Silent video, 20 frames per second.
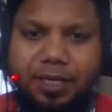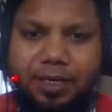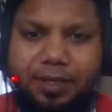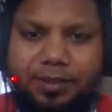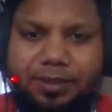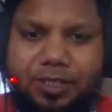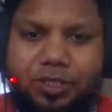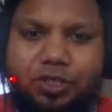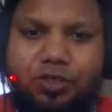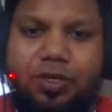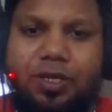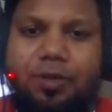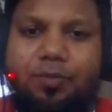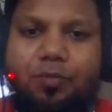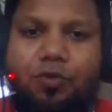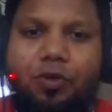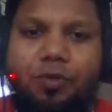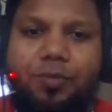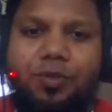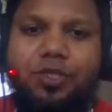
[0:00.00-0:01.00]
এই সেশনের
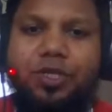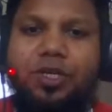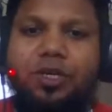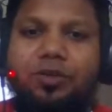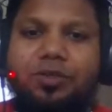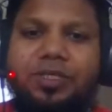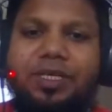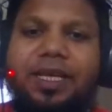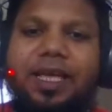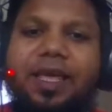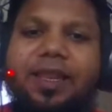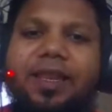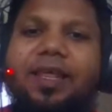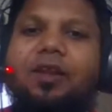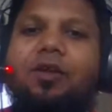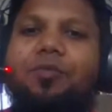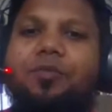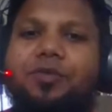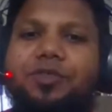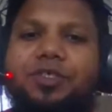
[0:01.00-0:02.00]
মূল বিষয়টা হচ্ছে
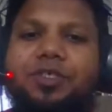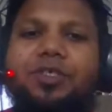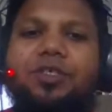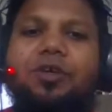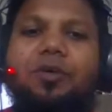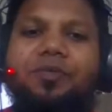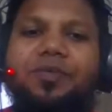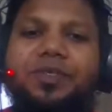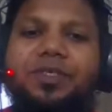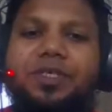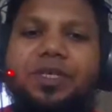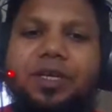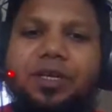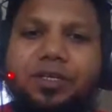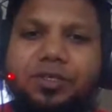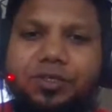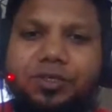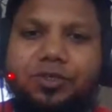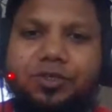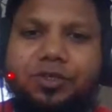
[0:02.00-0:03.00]
কেরিয়ার অপরচুনিটি অফ ফিজিক্যাল
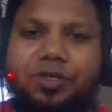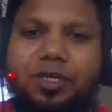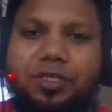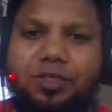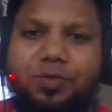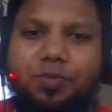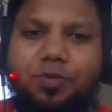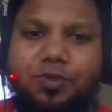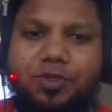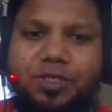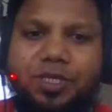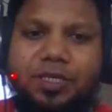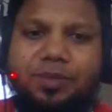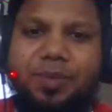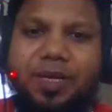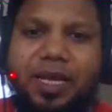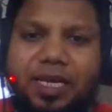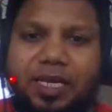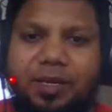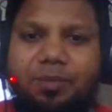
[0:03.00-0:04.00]
এডুকেশন অ্যান্ড স্পোর্টস সায়েন্স
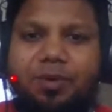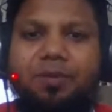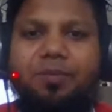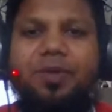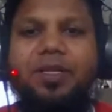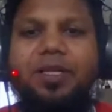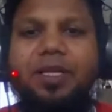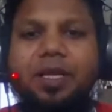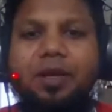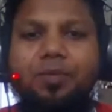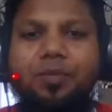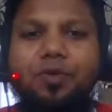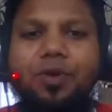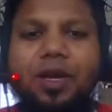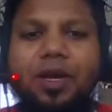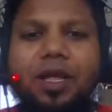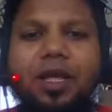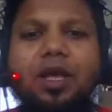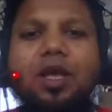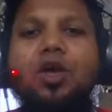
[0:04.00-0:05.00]
এই ডিপার্টমেন্ট থেকে
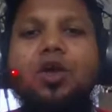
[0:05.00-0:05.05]
পড়লে